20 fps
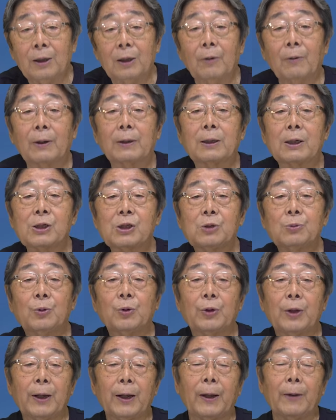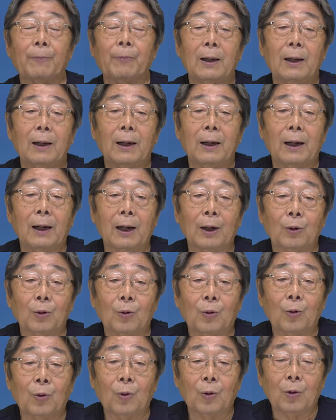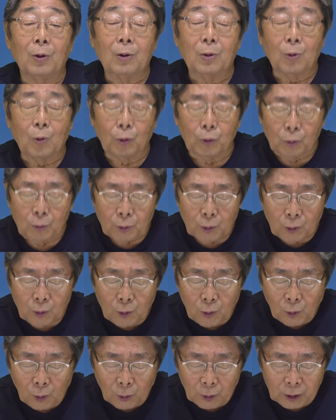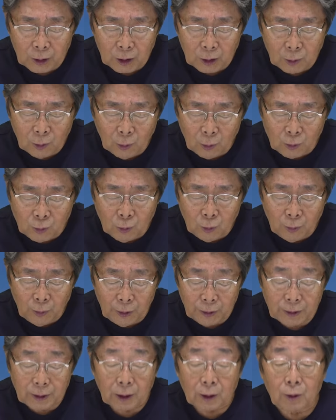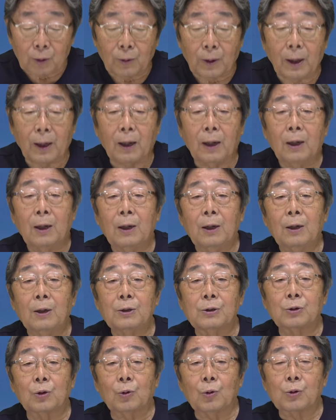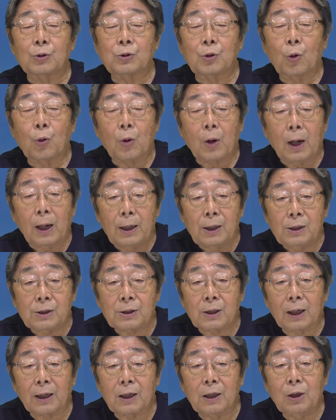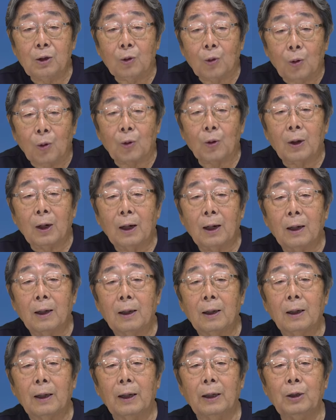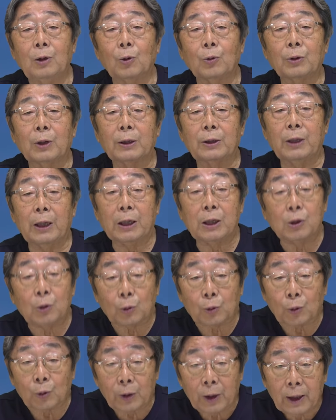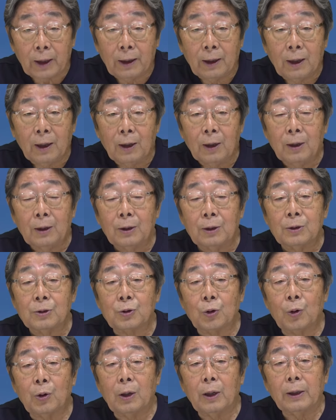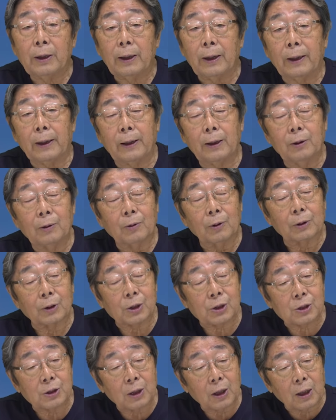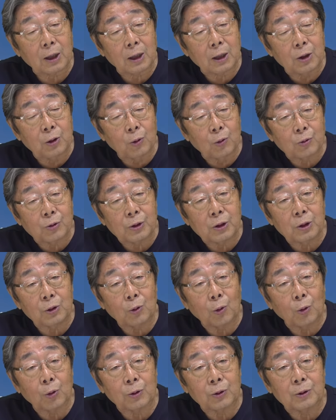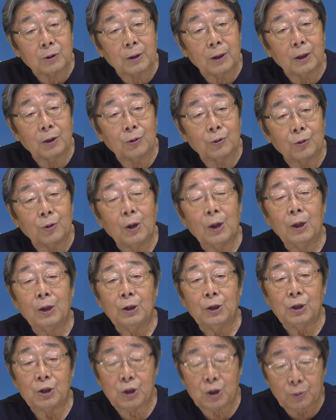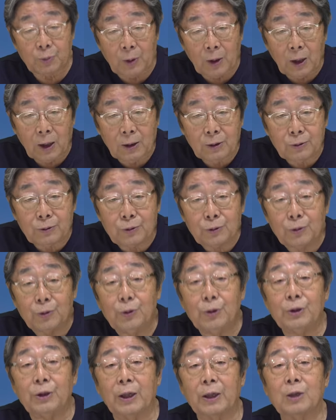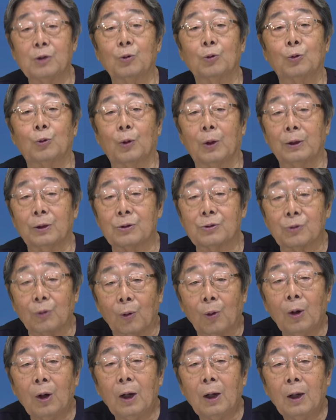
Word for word: で、私もね、あの子供心によく覚えているのは、その疎開先のいろんな出来事ね、それがね、私が記憶に残っている一番古い出来事なんですよ。